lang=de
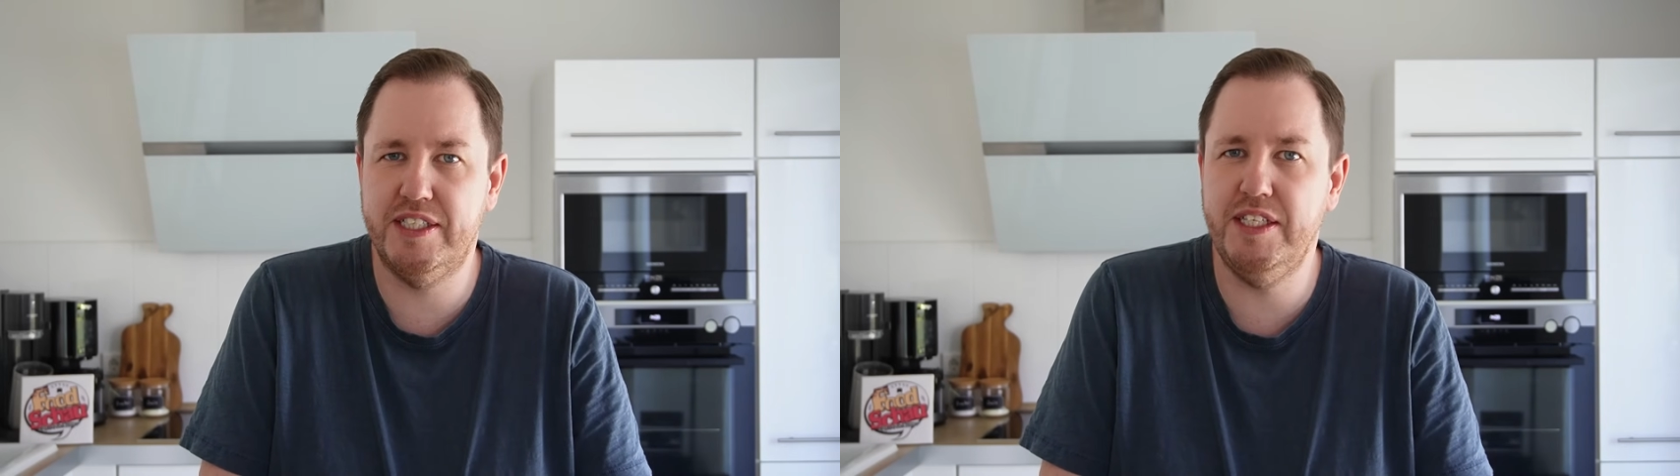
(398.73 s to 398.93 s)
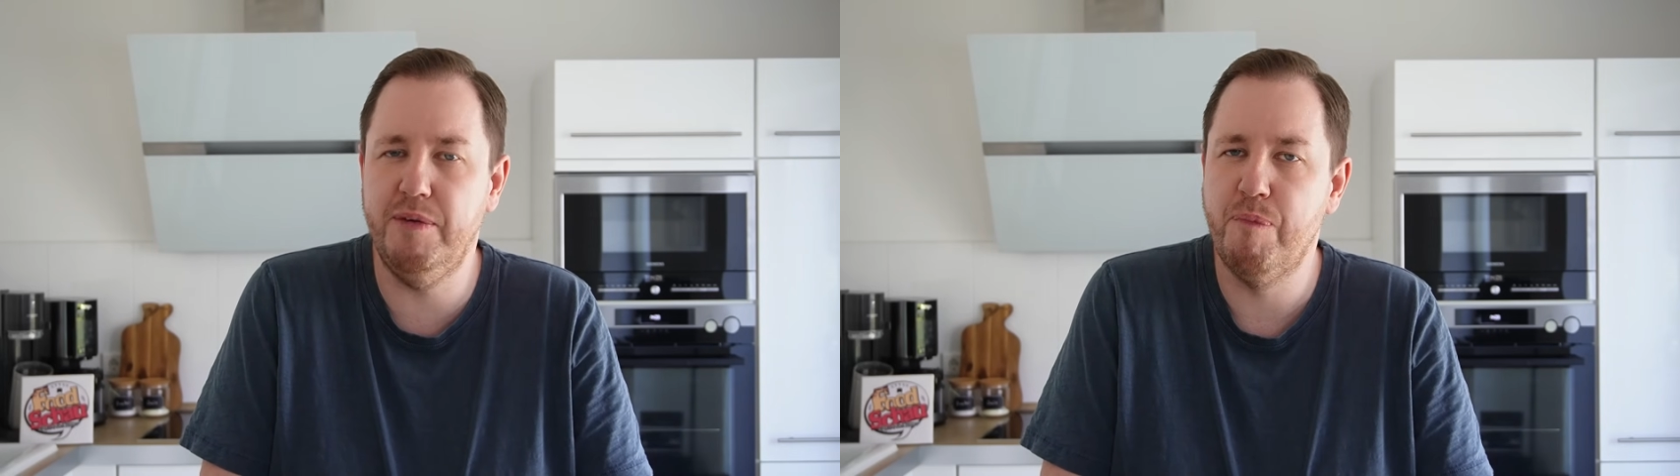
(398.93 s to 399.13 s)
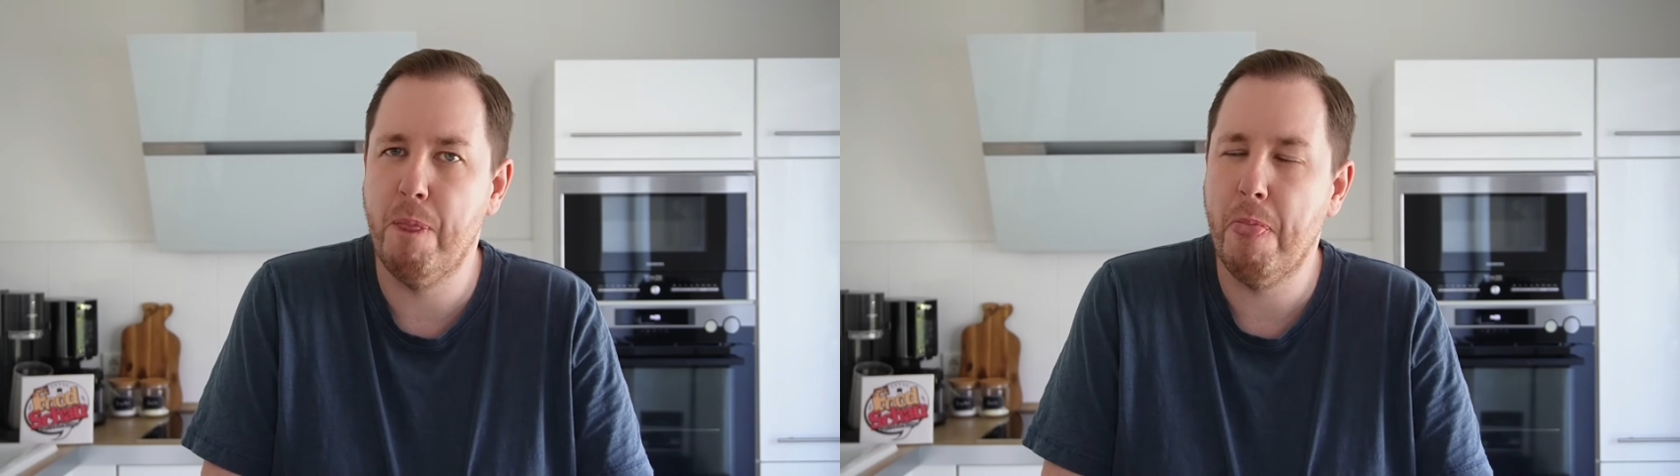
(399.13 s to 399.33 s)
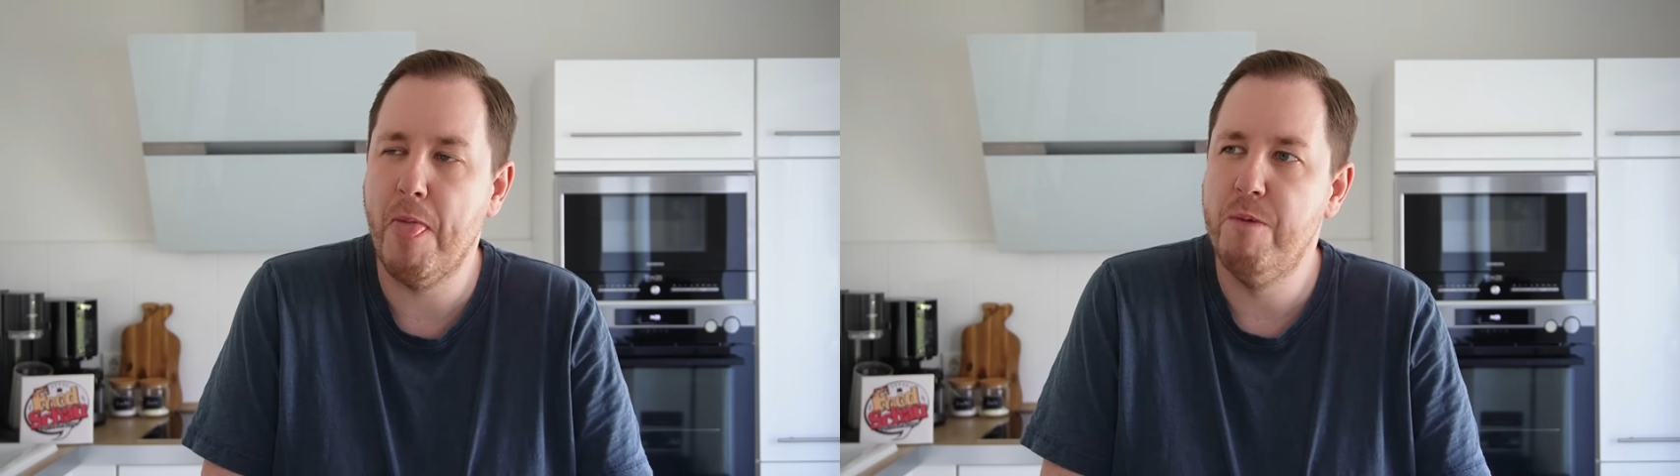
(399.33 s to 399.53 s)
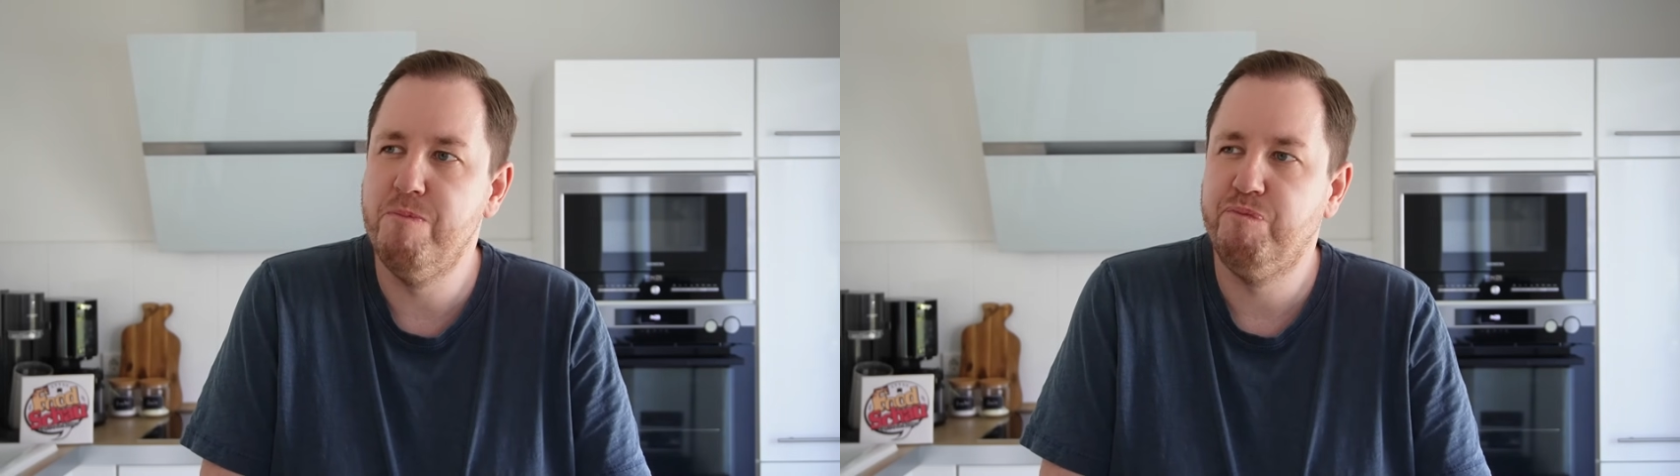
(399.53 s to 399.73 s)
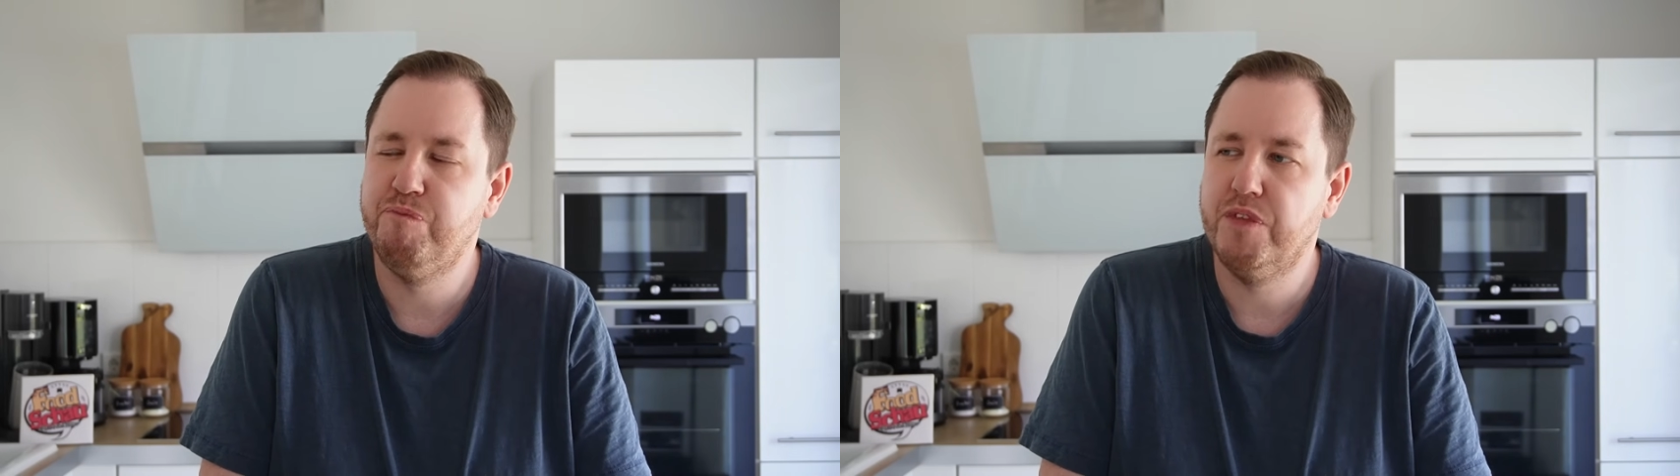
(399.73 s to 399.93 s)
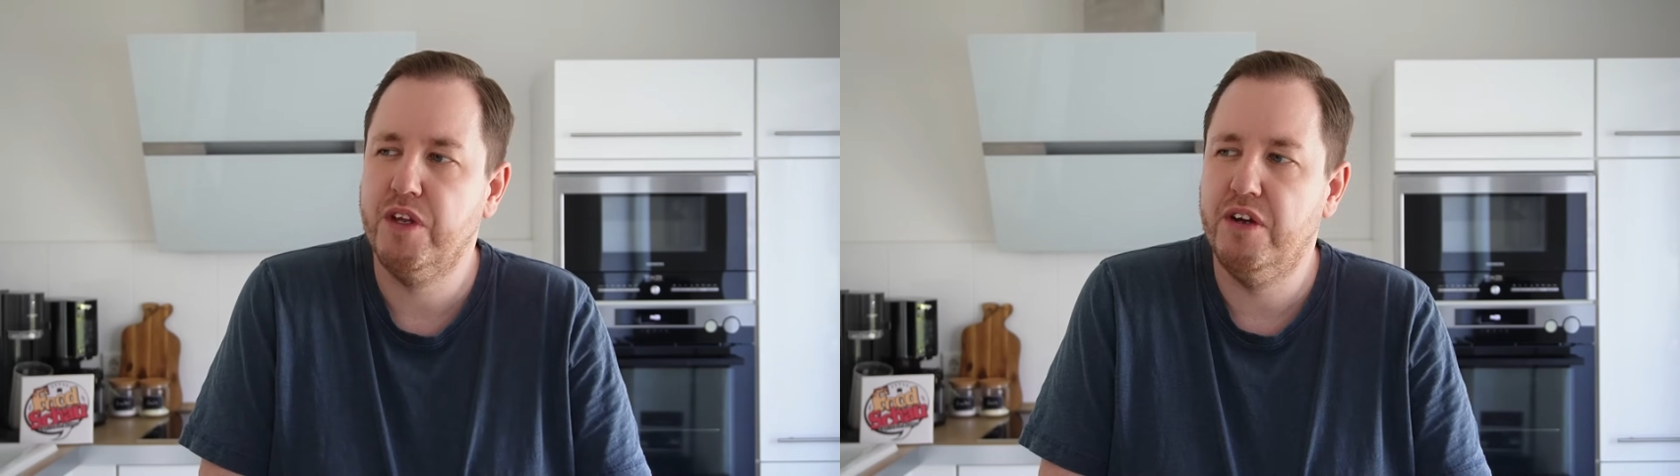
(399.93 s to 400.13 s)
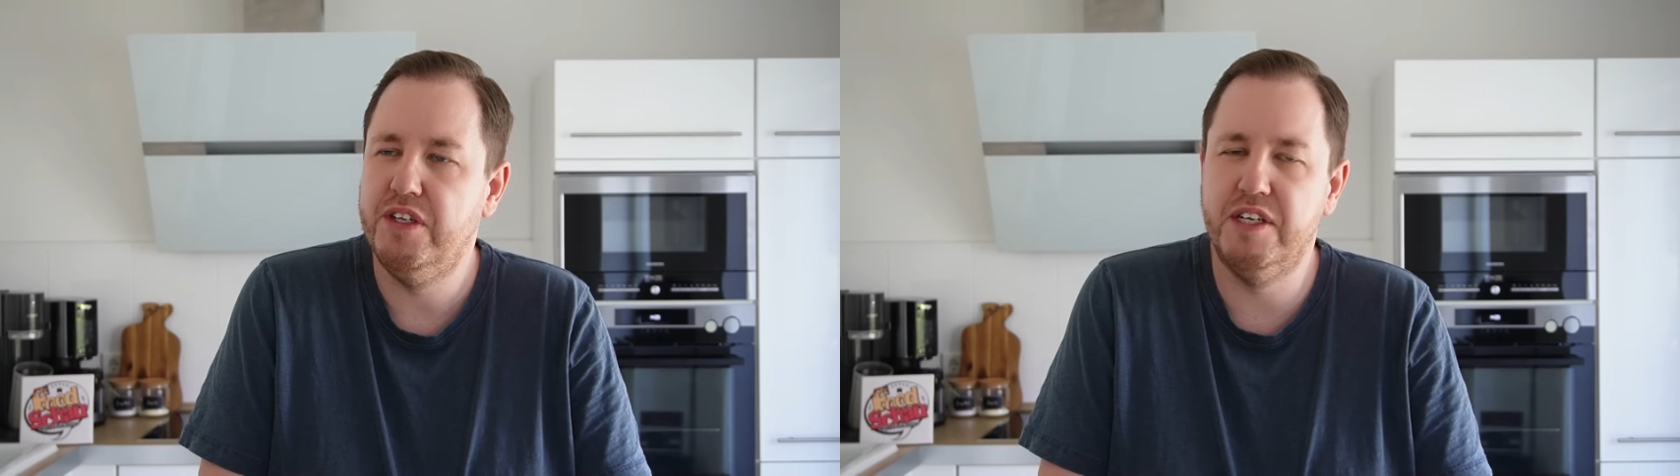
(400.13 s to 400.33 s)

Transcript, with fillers: sie eine